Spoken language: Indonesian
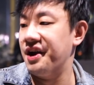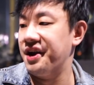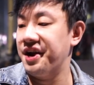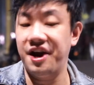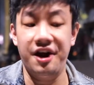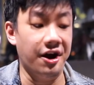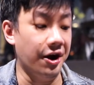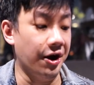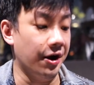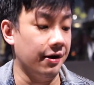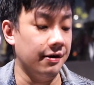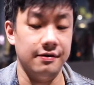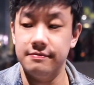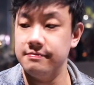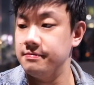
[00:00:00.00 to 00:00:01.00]
I
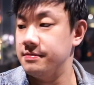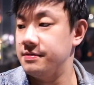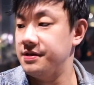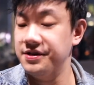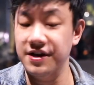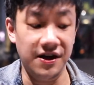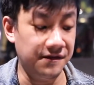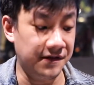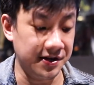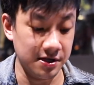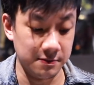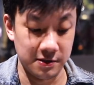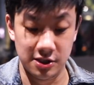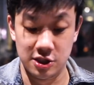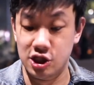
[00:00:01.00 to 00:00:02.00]
am
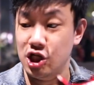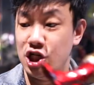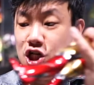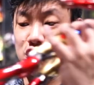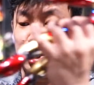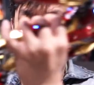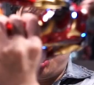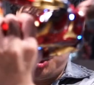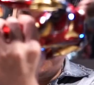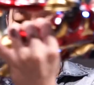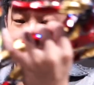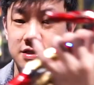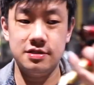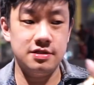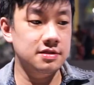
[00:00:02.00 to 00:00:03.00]
inevitable.
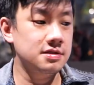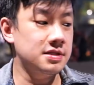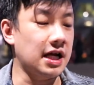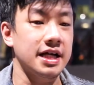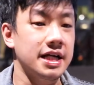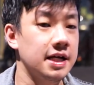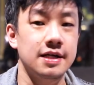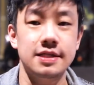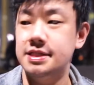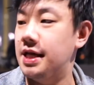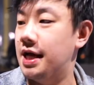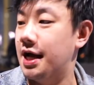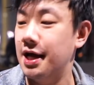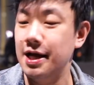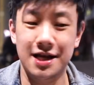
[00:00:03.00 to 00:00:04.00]
Tisik, sakedeng
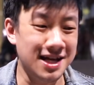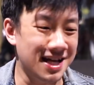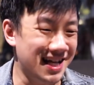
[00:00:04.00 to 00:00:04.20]
sia.